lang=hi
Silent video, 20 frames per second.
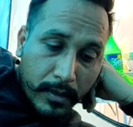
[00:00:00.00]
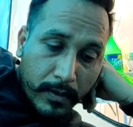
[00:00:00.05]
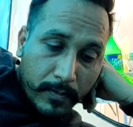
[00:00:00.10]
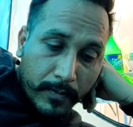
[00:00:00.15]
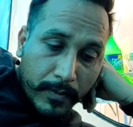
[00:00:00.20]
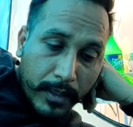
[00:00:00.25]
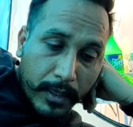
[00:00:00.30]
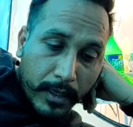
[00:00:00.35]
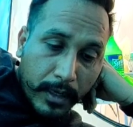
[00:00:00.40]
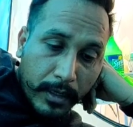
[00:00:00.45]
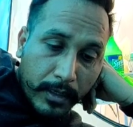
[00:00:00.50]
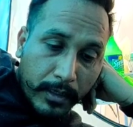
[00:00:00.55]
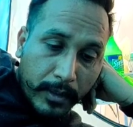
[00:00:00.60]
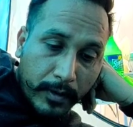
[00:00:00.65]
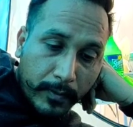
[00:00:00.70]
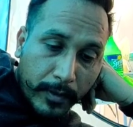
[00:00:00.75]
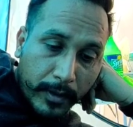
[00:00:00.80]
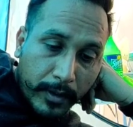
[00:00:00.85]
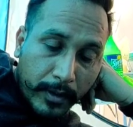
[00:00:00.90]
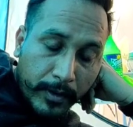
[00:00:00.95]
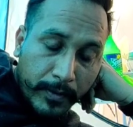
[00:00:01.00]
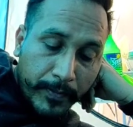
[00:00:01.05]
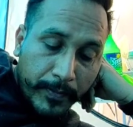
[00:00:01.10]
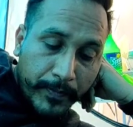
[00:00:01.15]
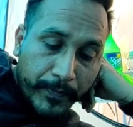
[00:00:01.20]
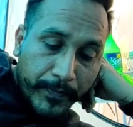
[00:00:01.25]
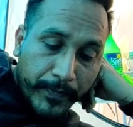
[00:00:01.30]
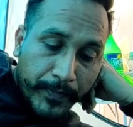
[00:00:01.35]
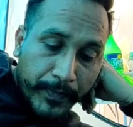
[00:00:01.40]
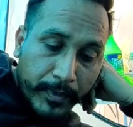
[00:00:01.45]
मनाली में
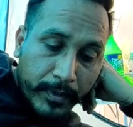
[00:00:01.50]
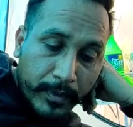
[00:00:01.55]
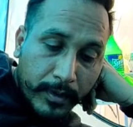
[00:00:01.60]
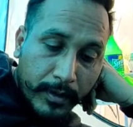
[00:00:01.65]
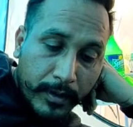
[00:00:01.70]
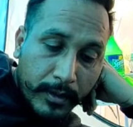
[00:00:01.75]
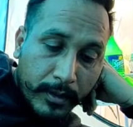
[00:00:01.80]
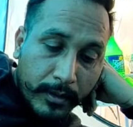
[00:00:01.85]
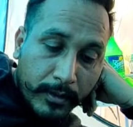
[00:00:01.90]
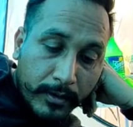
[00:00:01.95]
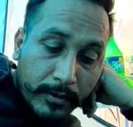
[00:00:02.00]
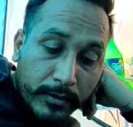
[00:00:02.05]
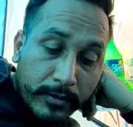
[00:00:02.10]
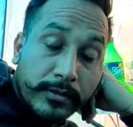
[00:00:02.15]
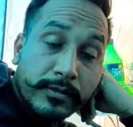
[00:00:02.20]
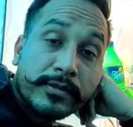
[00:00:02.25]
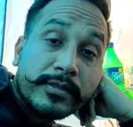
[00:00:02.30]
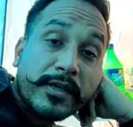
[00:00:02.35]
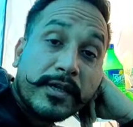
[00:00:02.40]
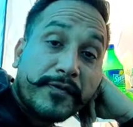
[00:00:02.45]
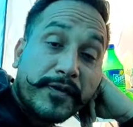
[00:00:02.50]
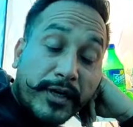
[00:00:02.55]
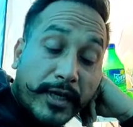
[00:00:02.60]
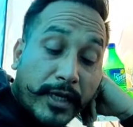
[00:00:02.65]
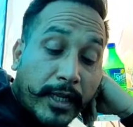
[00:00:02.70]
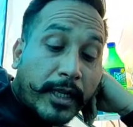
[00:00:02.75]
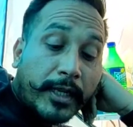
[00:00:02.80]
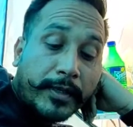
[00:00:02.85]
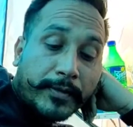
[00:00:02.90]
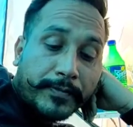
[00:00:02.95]

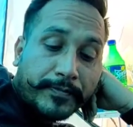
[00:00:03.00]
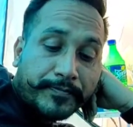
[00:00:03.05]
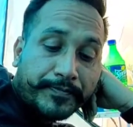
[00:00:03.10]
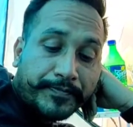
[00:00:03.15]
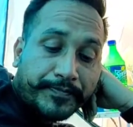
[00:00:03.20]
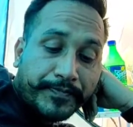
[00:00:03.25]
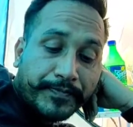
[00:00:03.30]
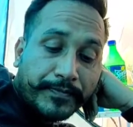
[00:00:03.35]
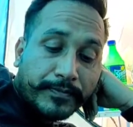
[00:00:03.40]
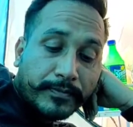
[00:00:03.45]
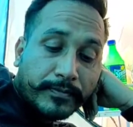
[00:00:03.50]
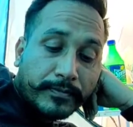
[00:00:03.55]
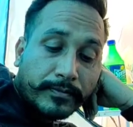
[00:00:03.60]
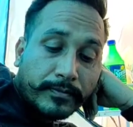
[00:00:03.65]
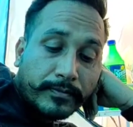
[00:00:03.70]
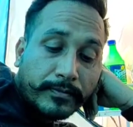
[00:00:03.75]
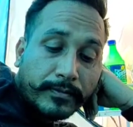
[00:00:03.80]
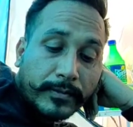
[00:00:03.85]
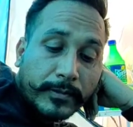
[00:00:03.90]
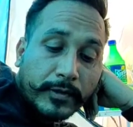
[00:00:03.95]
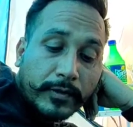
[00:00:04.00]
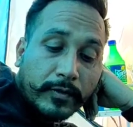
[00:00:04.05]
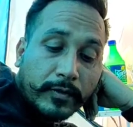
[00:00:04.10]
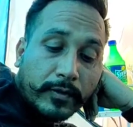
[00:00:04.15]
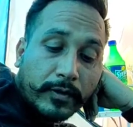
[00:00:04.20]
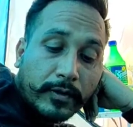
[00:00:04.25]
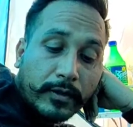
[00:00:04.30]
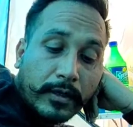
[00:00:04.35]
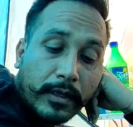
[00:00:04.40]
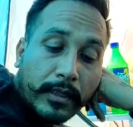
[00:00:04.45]
सेवनटीन
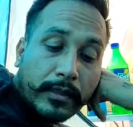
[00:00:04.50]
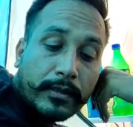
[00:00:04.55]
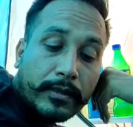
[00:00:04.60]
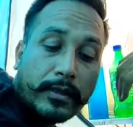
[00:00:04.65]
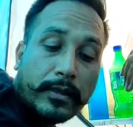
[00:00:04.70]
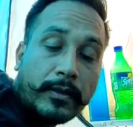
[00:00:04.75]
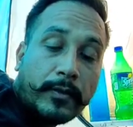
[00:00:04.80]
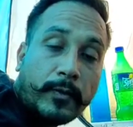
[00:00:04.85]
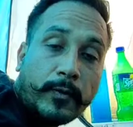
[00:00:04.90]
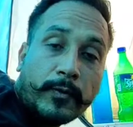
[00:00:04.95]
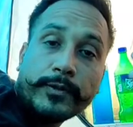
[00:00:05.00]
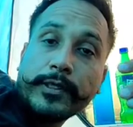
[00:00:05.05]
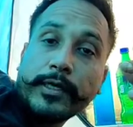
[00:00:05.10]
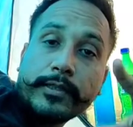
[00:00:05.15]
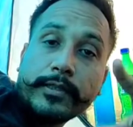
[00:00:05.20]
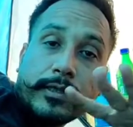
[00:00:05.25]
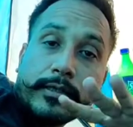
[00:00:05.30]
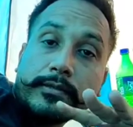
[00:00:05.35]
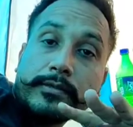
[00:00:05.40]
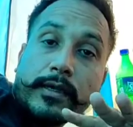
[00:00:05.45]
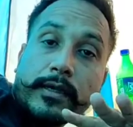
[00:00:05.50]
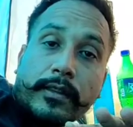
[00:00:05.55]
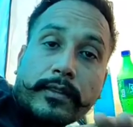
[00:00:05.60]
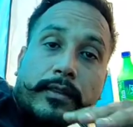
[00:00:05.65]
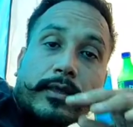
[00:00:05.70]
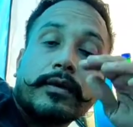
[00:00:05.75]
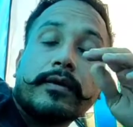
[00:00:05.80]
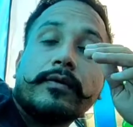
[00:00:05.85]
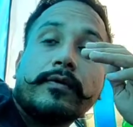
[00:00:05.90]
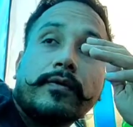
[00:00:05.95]
और रात का लो जाता है सात
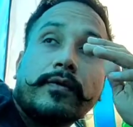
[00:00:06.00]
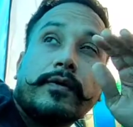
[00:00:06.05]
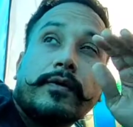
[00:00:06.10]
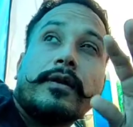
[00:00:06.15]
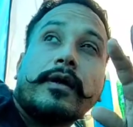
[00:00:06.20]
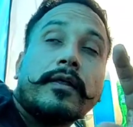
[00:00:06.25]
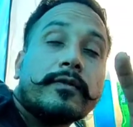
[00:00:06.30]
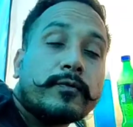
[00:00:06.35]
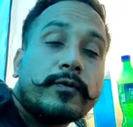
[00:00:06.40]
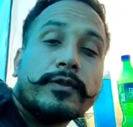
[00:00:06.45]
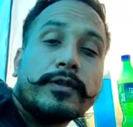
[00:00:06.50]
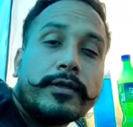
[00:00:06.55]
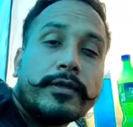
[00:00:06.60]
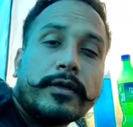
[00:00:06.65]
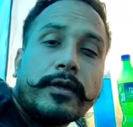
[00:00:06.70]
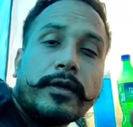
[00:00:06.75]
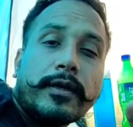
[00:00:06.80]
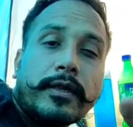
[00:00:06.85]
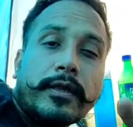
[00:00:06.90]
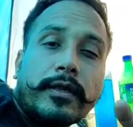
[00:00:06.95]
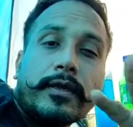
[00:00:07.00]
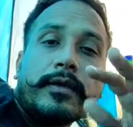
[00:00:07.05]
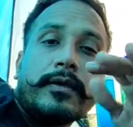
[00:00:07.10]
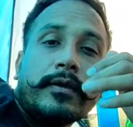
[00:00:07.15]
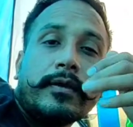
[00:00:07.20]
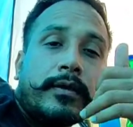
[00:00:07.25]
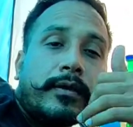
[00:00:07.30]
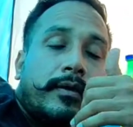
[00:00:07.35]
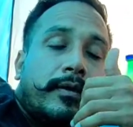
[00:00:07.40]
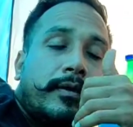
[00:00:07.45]
तक और रात को इतनी ठंड नहीं है
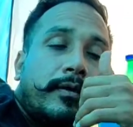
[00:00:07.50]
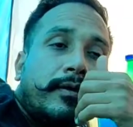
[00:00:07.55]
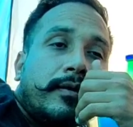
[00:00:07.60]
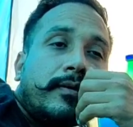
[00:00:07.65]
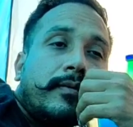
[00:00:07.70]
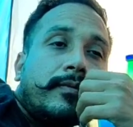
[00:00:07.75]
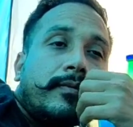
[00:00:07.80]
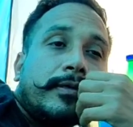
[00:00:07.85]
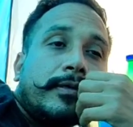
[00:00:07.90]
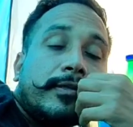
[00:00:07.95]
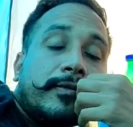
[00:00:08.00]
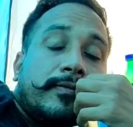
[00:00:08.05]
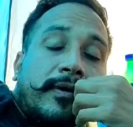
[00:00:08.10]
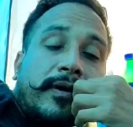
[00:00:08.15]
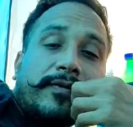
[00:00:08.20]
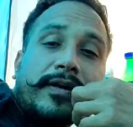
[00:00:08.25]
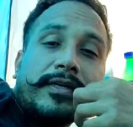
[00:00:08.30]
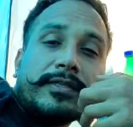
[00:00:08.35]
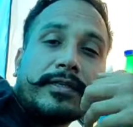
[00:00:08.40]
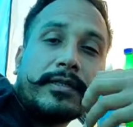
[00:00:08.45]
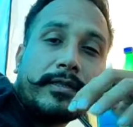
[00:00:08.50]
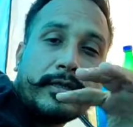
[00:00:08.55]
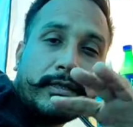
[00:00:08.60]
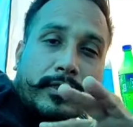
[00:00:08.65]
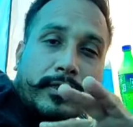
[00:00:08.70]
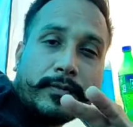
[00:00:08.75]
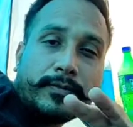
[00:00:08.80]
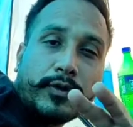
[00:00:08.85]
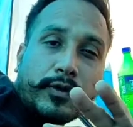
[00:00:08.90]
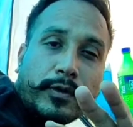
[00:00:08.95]
बस जब हवा चलती है
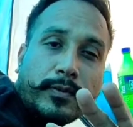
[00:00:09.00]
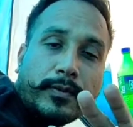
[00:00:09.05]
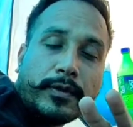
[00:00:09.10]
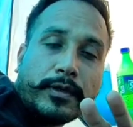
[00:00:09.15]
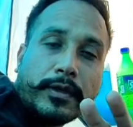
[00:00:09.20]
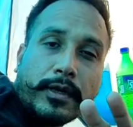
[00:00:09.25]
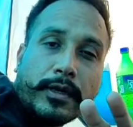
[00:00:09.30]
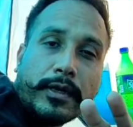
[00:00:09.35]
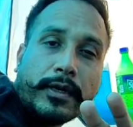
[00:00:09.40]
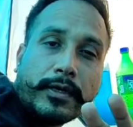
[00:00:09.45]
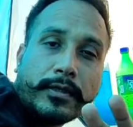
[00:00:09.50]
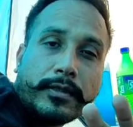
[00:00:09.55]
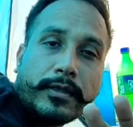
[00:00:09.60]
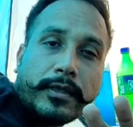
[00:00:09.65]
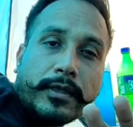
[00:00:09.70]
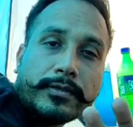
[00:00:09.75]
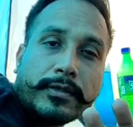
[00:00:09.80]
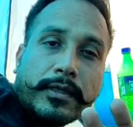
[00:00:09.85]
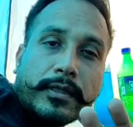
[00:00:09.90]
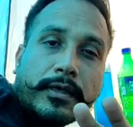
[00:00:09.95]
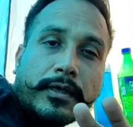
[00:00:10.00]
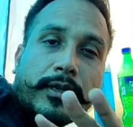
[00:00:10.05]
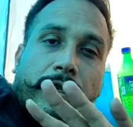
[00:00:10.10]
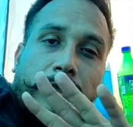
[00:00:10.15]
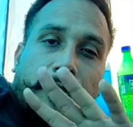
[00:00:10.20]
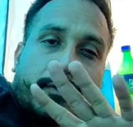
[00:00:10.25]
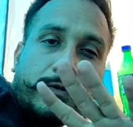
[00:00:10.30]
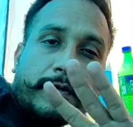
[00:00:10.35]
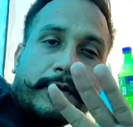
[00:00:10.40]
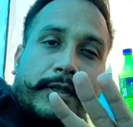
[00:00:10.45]
तब थोड़ी बहुत ठंड लगती है ज़्यादा नहीं
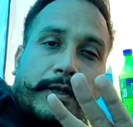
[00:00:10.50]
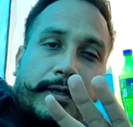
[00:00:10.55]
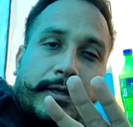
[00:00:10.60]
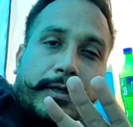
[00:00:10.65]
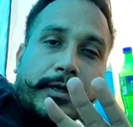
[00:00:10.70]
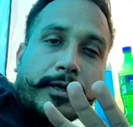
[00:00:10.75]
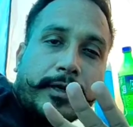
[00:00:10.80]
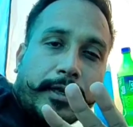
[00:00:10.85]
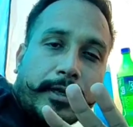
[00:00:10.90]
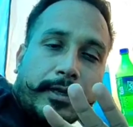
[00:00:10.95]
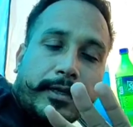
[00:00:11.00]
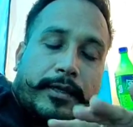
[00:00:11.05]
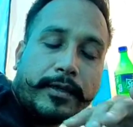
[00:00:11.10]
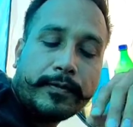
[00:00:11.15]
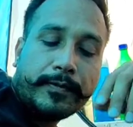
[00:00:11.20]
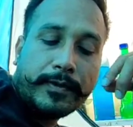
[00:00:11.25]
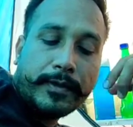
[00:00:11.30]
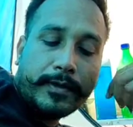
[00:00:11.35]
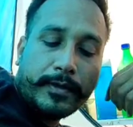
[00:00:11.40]
तो इतनी ठंड नहीं है अभी